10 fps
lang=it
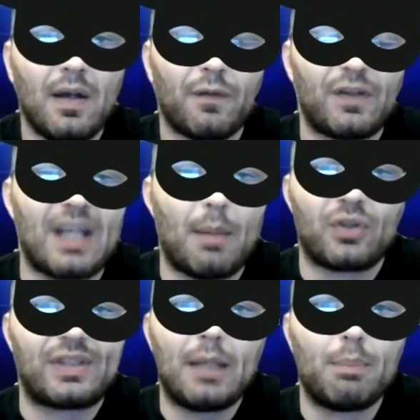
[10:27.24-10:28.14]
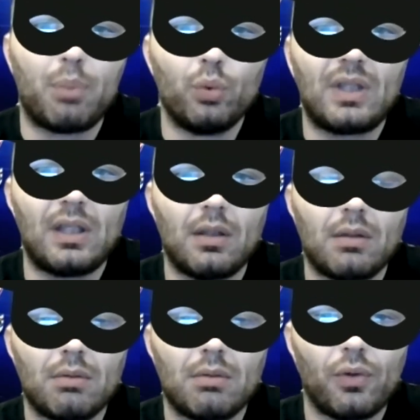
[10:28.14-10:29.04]
Facciamo 6 punti
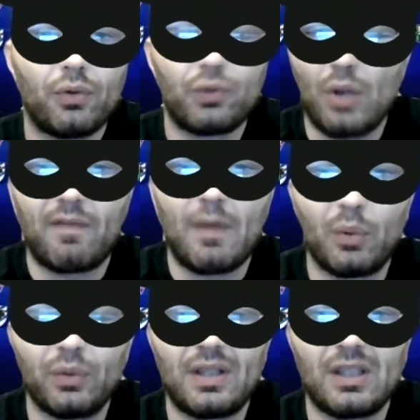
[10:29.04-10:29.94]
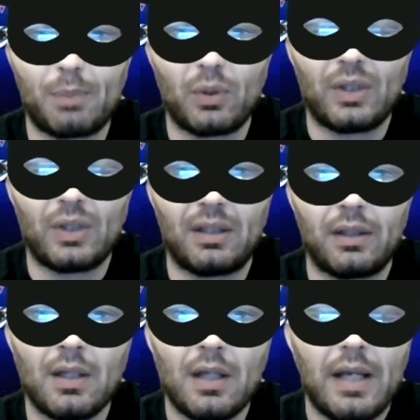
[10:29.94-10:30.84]
su 9 punti
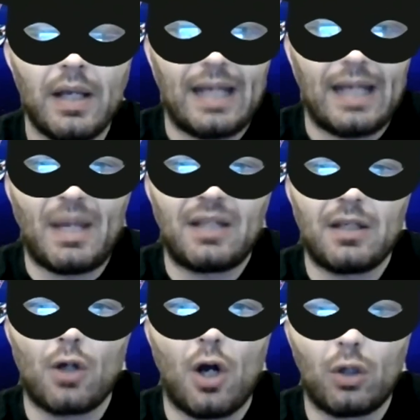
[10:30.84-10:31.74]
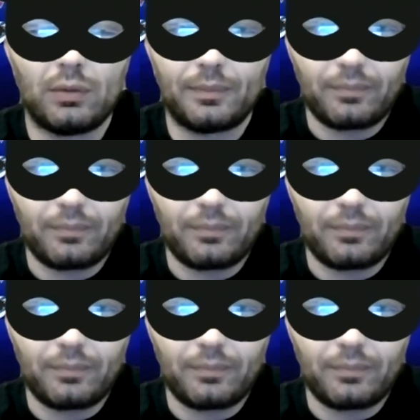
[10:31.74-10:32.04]
disponibili e la media gol